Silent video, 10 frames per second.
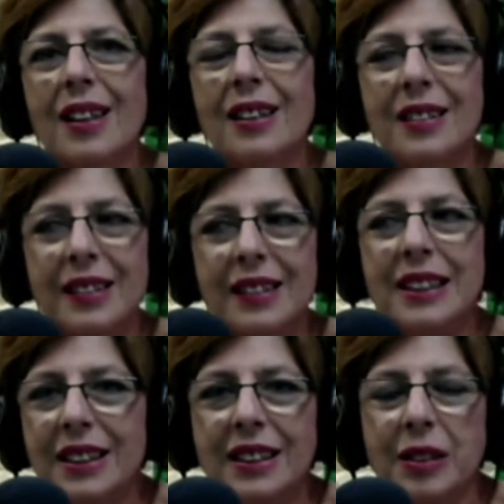
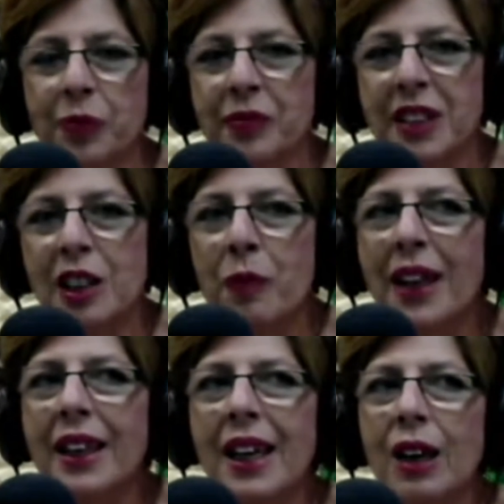Sì. Il
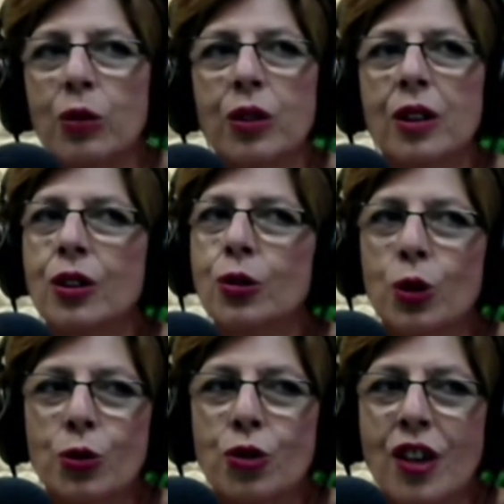pane ha un
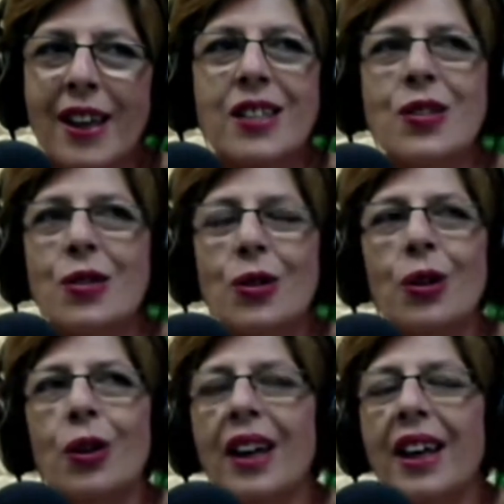suo
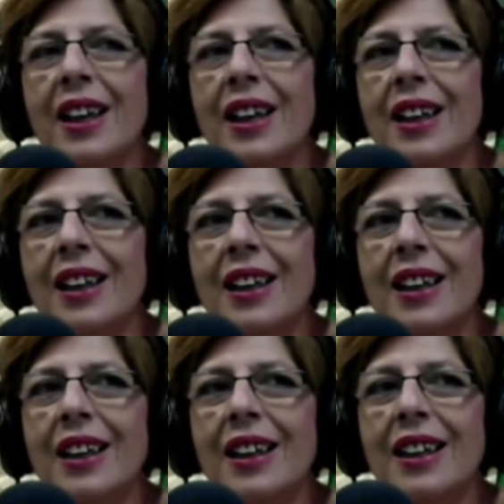successo
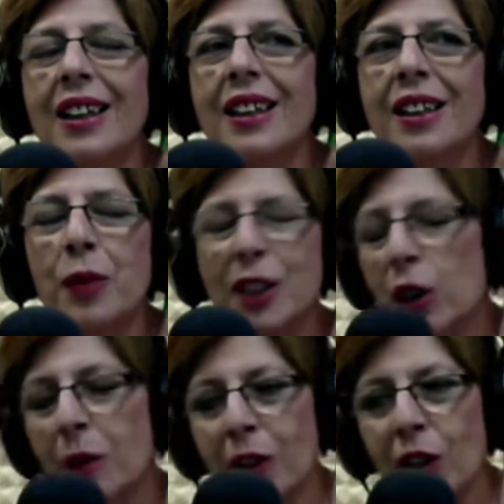e ripeto
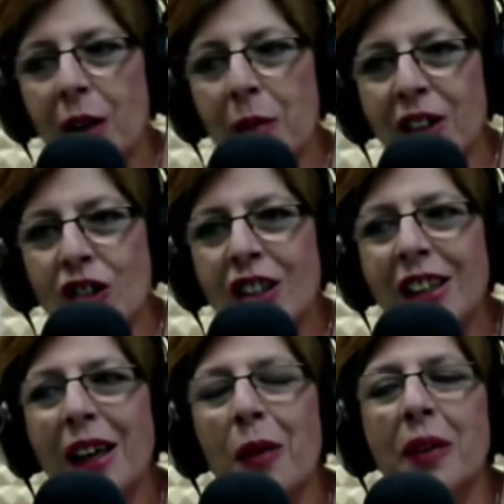la parola
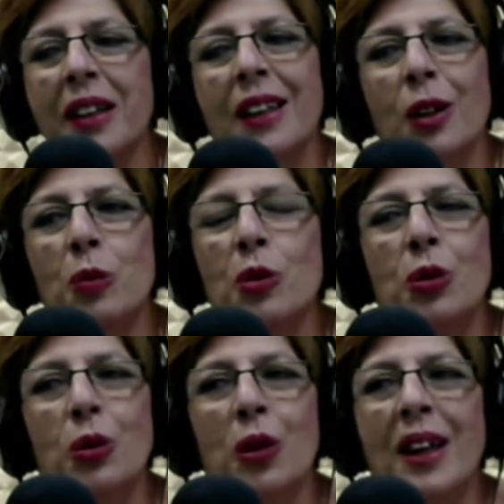magia perché
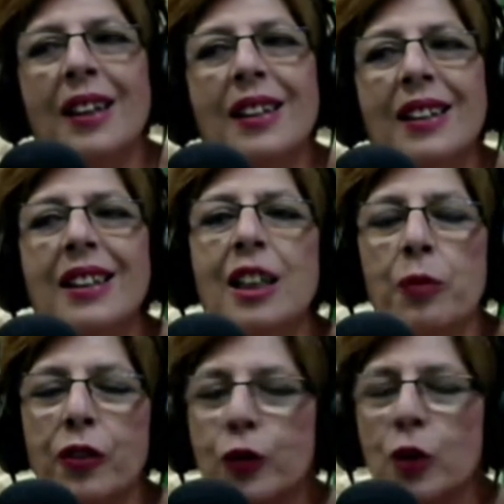comunque il
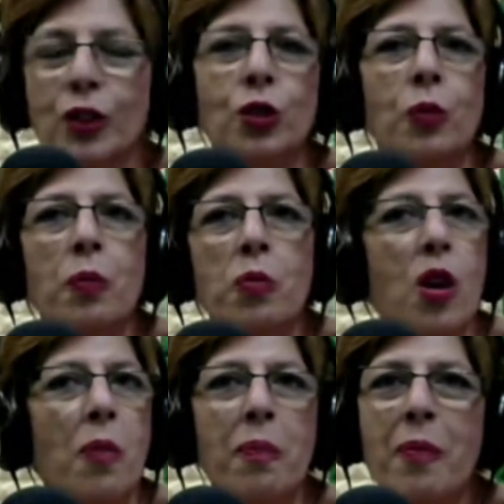profumo di un
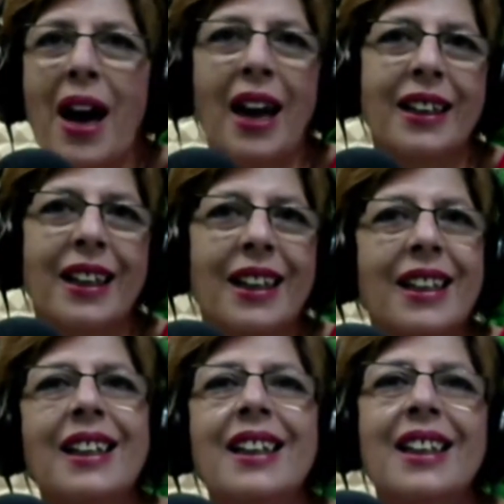buon
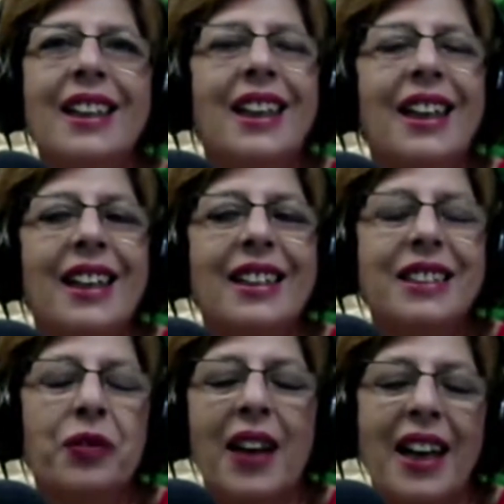pane eh,
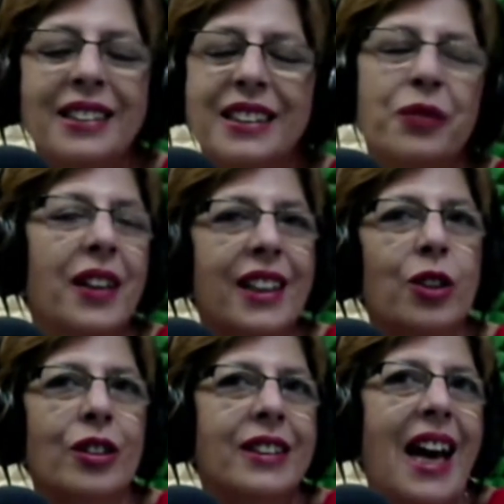ti, fa, ti, fa,
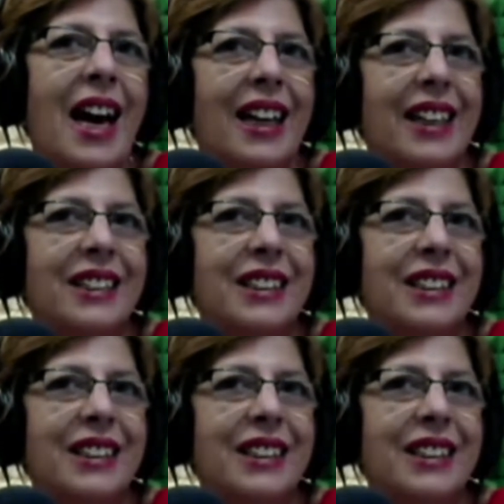ricordare, ti